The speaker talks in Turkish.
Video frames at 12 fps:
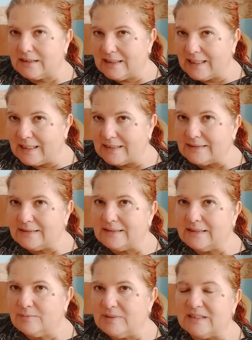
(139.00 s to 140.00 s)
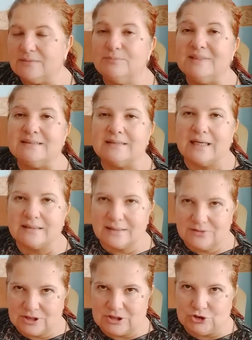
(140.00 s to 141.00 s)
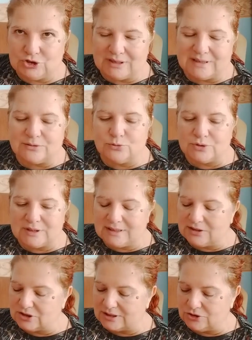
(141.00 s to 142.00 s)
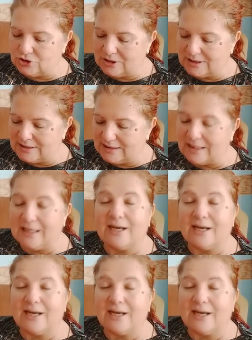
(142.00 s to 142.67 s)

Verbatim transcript: kendini bir mizana çekeceğini, düzene çekeceğini,